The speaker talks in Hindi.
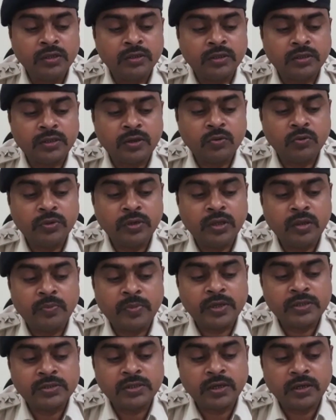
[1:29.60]
तथा उनके
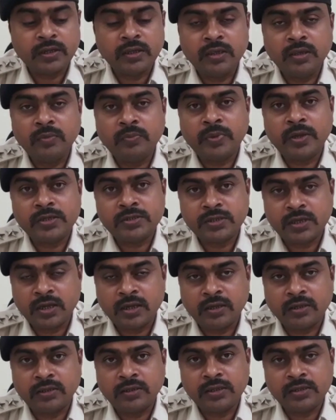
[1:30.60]
पास रखे पैसा
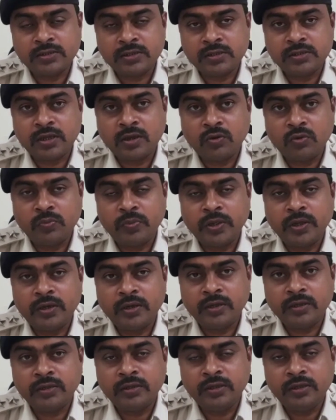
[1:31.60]
दस हज़ार रुपये
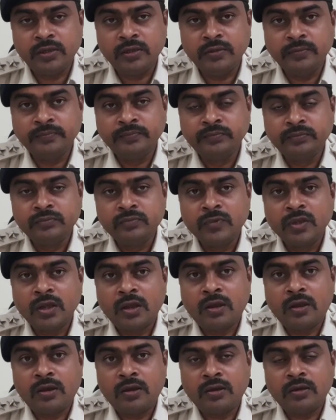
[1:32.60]
नकदी
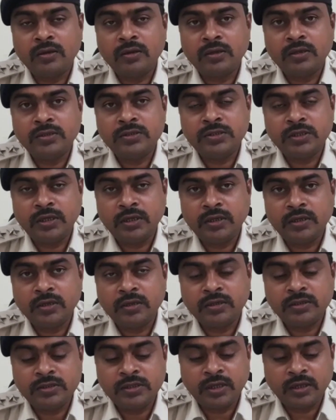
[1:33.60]
और जेक
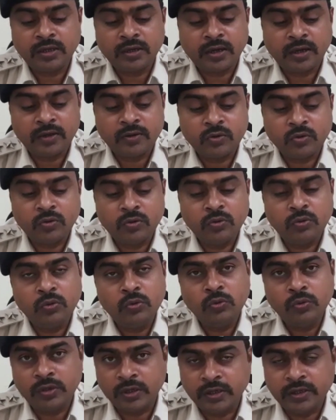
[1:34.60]
जेक राट को
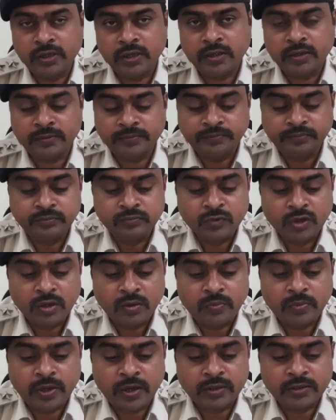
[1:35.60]
लूट लिए हैं
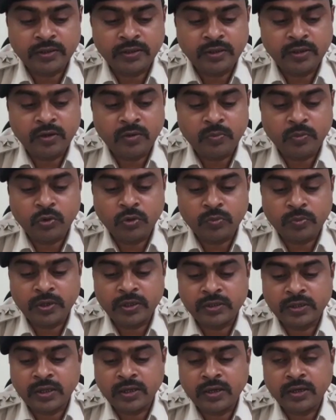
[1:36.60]
प्रार्थी की रिपोर्ट पर
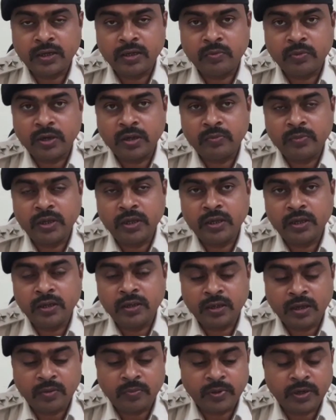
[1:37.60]
थाना डबरा में
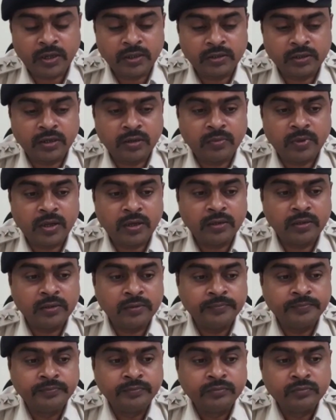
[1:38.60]
अपराध क्रमांक
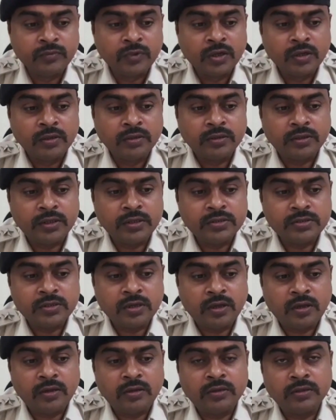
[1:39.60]
तीन
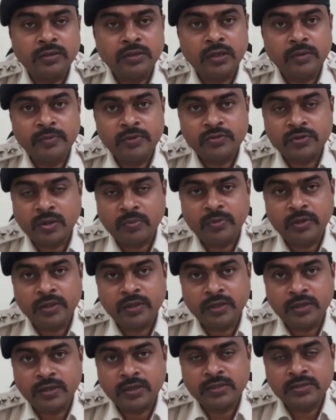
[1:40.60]
सौ तेईस
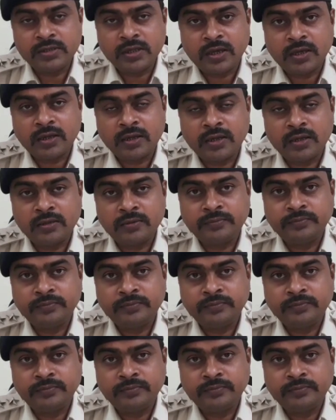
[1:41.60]
अब्लिक इक्कीस धारा